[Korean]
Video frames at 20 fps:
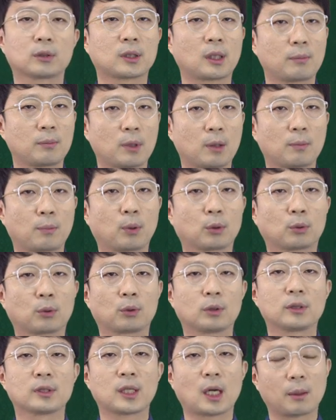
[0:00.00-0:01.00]
3면포
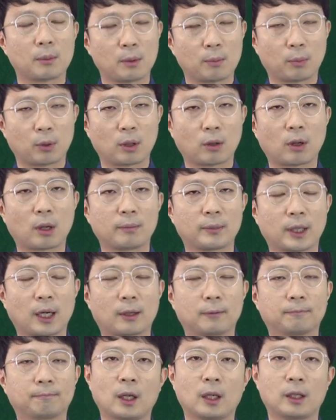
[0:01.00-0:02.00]
또는 4면포라고
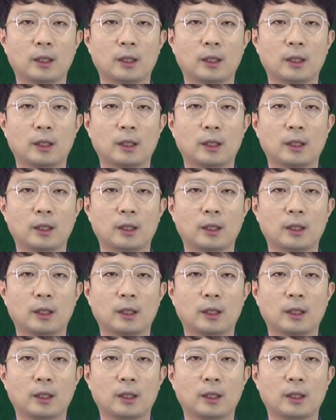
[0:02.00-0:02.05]
합니다.